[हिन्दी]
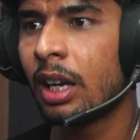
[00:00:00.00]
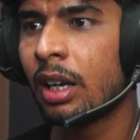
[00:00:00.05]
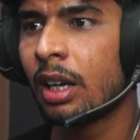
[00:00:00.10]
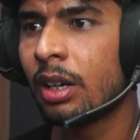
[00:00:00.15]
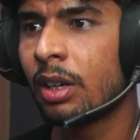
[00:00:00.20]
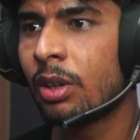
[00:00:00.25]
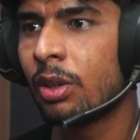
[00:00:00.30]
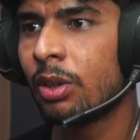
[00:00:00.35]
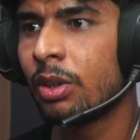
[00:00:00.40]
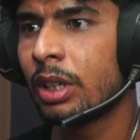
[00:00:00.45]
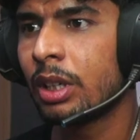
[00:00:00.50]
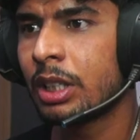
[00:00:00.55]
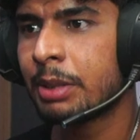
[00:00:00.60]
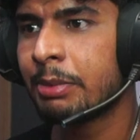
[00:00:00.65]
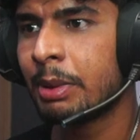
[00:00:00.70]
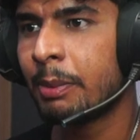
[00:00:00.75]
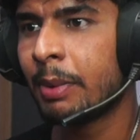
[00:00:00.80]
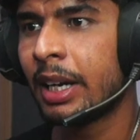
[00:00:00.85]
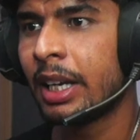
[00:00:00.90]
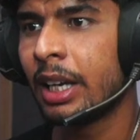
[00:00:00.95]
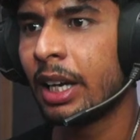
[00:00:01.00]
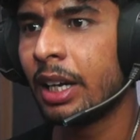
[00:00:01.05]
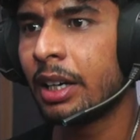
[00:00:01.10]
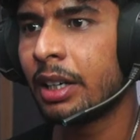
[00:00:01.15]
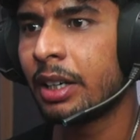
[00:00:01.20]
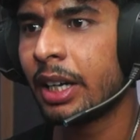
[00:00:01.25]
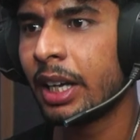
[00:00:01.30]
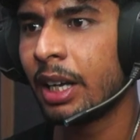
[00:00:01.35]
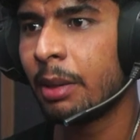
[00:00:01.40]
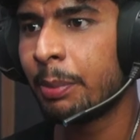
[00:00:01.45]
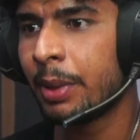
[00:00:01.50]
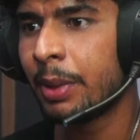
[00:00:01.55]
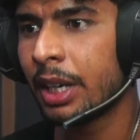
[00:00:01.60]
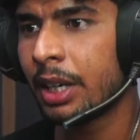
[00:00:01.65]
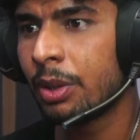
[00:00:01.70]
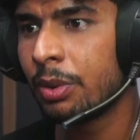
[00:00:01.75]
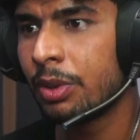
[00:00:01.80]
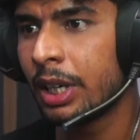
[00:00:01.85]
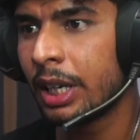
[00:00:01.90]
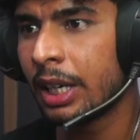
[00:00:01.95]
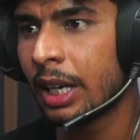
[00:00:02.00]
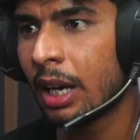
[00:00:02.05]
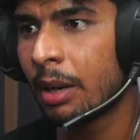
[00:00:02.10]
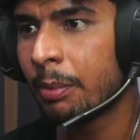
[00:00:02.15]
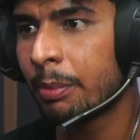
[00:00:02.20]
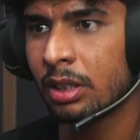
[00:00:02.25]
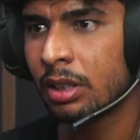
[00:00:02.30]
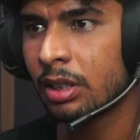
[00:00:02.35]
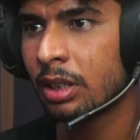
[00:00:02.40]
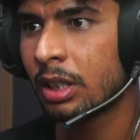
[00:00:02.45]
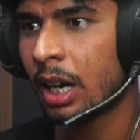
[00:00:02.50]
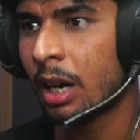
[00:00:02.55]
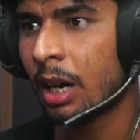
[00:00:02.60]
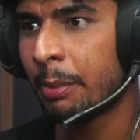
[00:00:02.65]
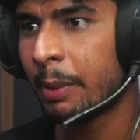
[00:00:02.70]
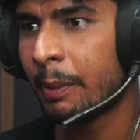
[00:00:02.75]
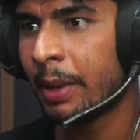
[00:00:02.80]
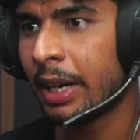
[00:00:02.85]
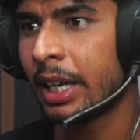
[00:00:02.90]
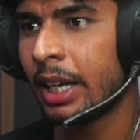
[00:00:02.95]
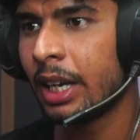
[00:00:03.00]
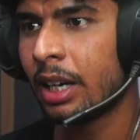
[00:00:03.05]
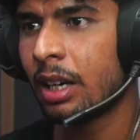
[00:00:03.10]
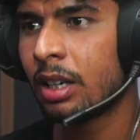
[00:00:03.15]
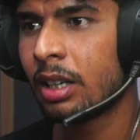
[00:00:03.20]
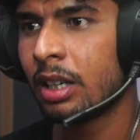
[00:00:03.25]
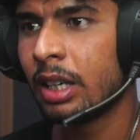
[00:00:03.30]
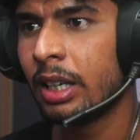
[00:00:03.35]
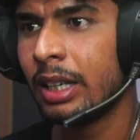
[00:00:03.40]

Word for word: और इसमें भाई एक टेप रखी हुई है यहाँ पर यहाँ पे भाई एक